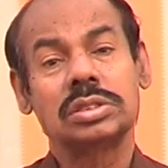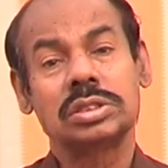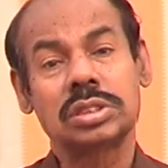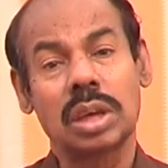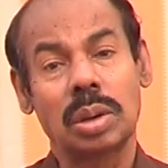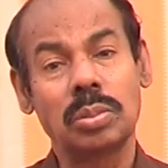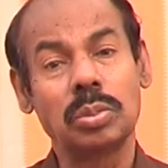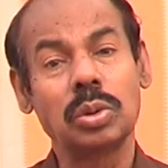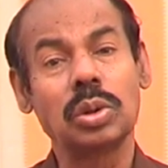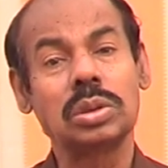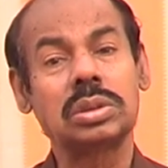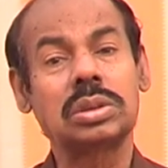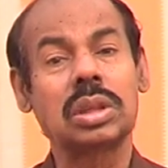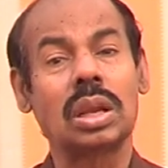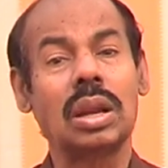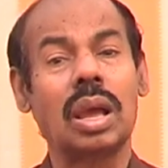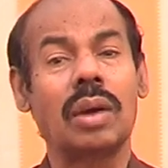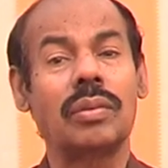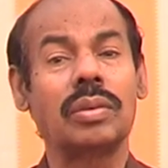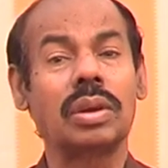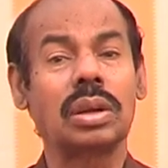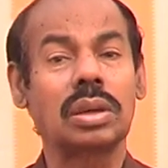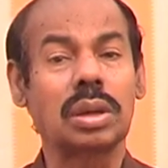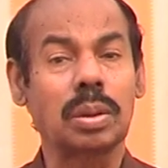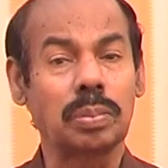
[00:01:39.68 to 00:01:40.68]
சமூகத்தில்
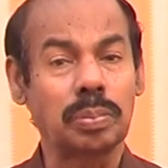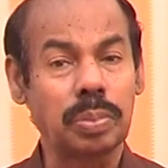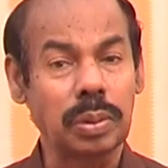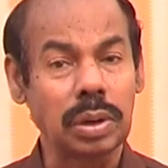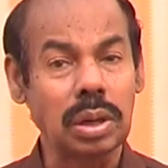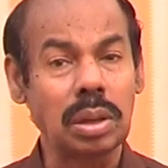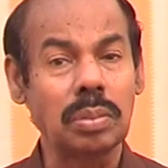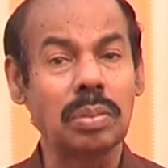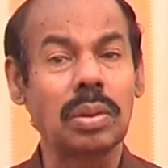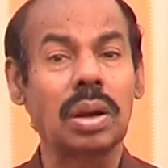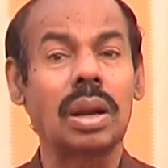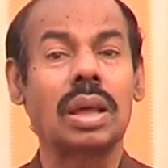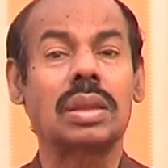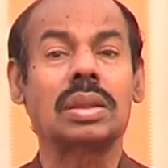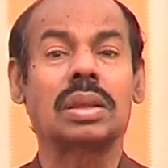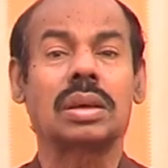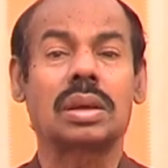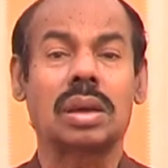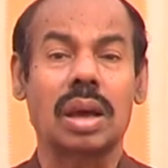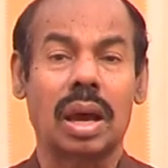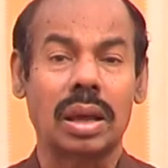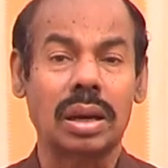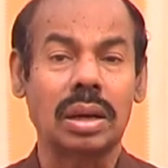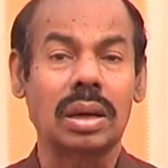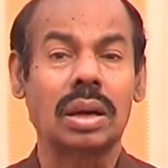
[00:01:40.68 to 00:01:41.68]
அவருக்கு பிரியமில்லாத
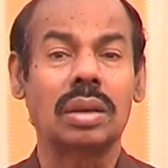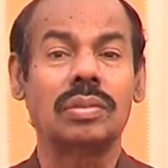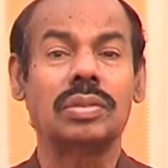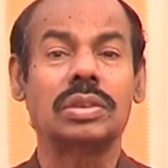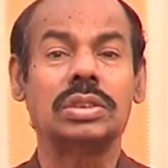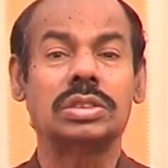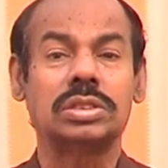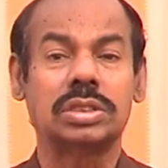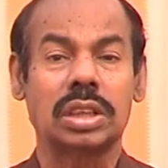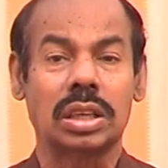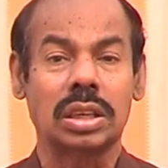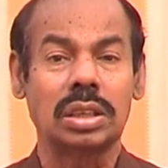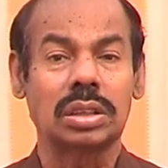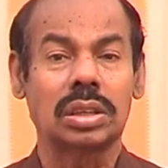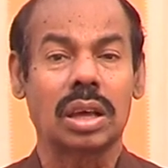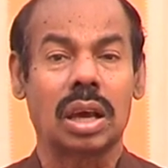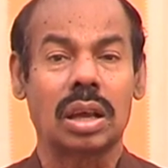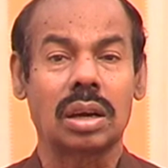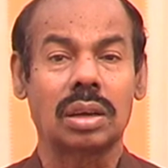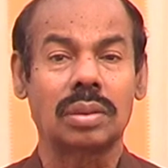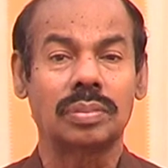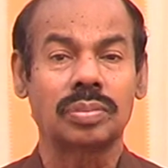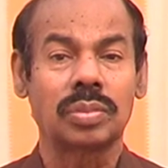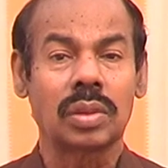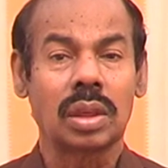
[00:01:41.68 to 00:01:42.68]
காரியங்கள் அவன்
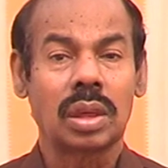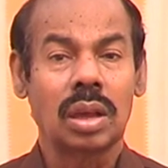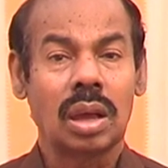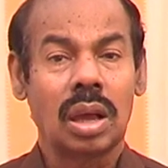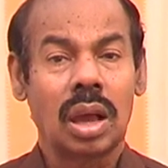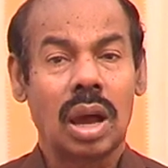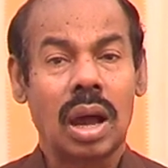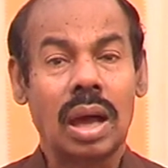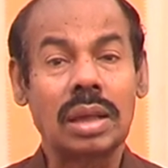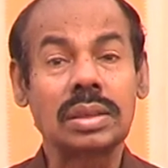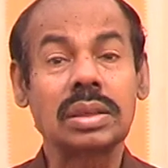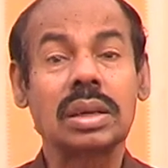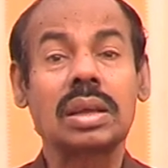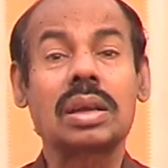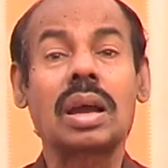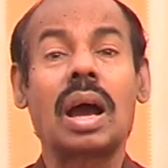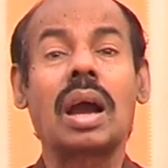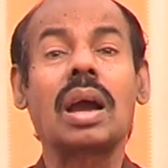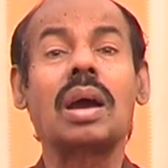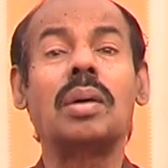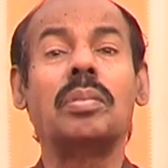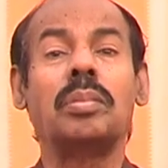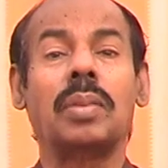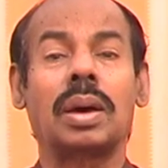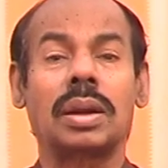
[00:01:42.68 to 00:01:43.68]
செய்தாலும்
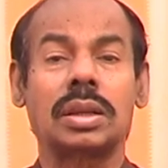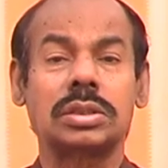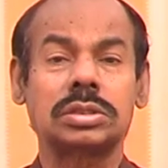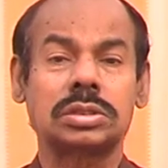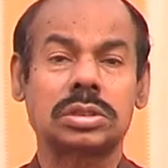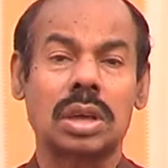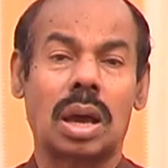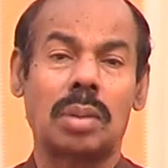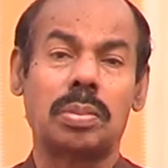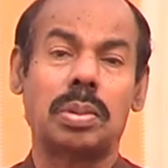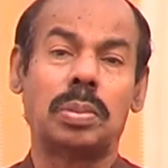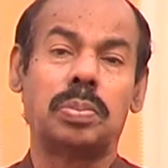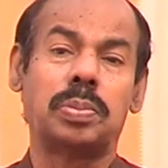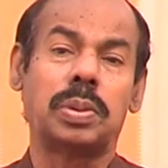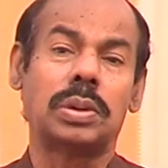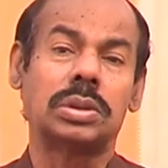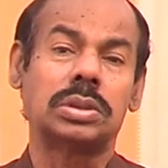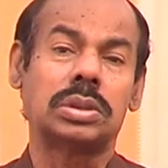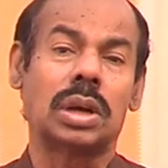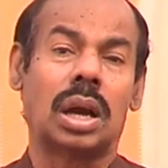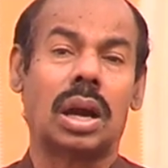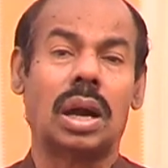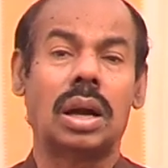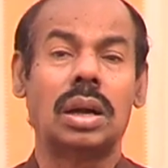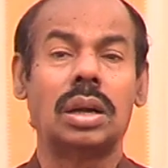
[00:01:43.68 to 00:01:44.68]
அதற்காக
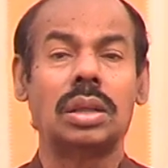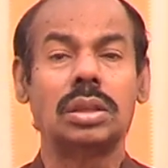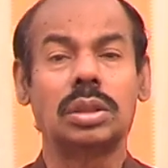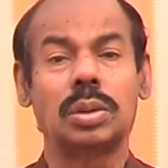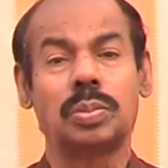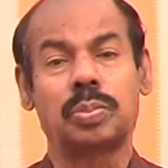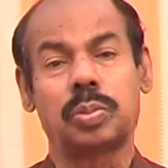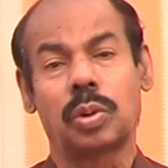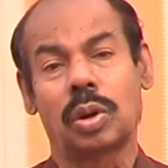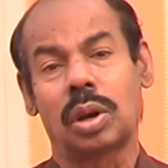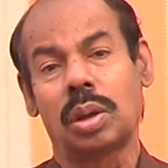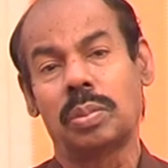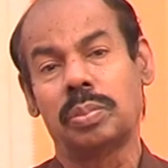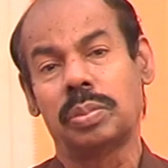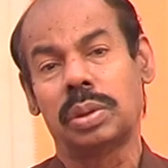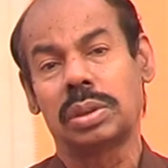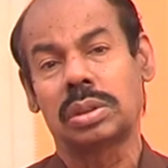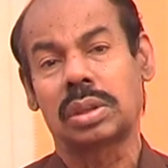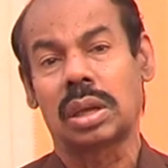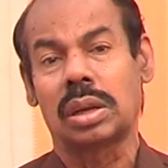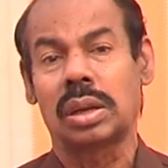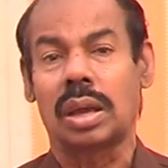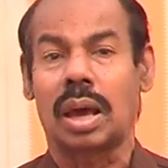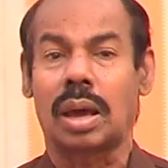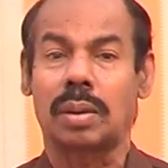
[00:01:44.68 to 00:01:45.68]
மனஸ்தாபப்பட்டு அழுது புலம்பி
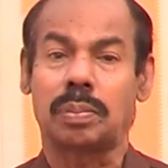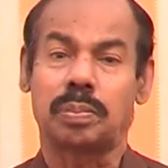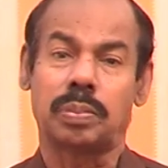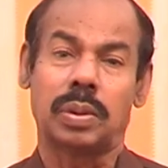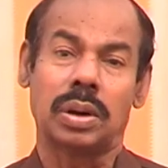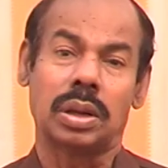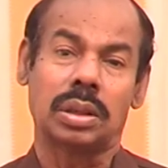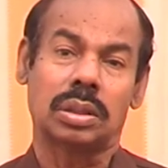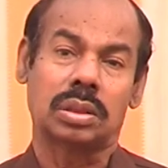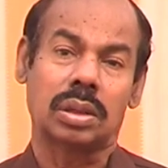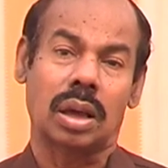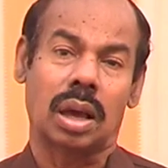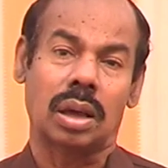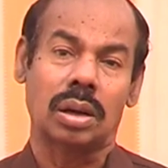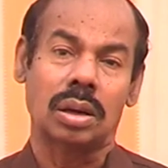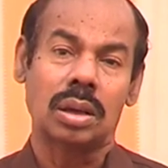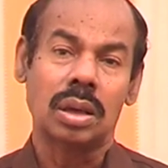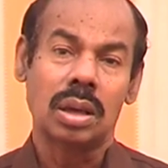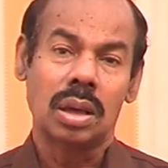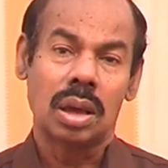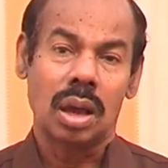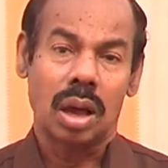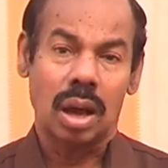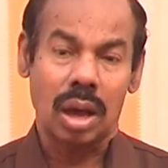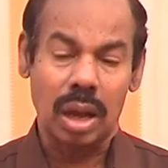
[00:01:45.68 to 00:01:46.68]
தன்னை அர்ப்பணித்தான்
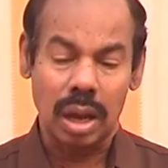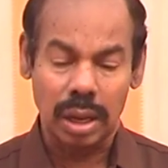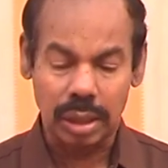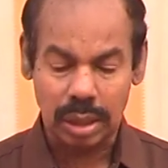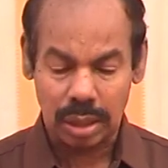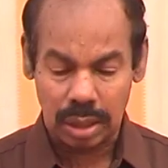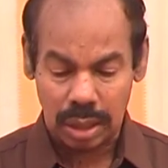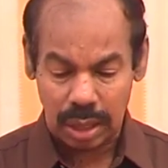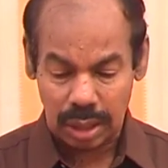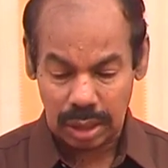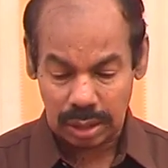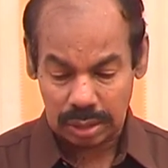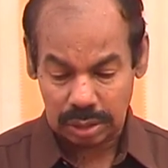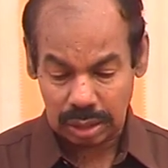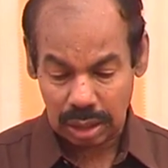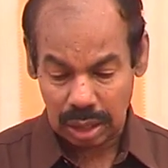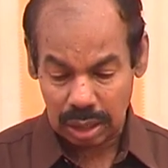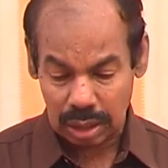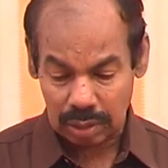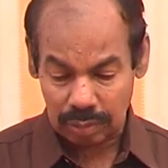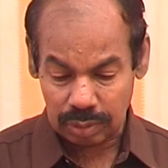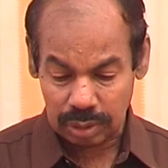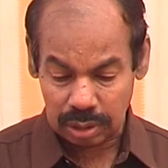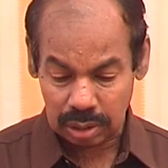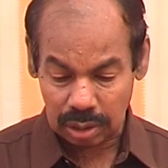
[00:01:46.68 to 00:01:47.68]
ஆகையினால்
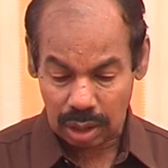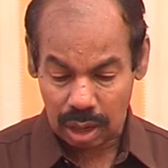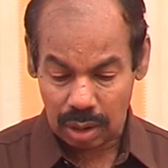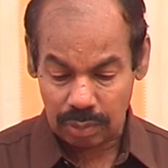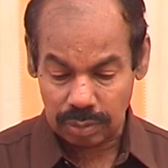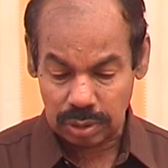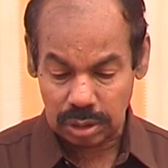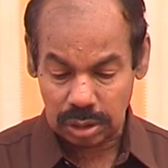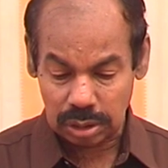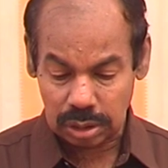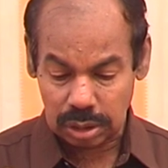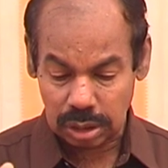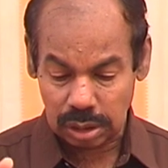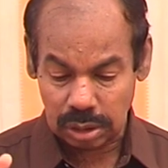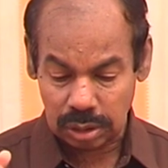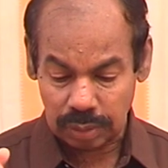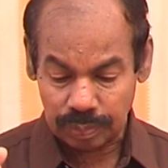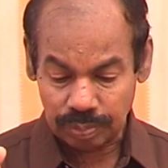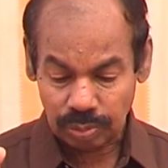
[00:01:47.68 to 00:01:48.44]
தேவன் அவனுக்கு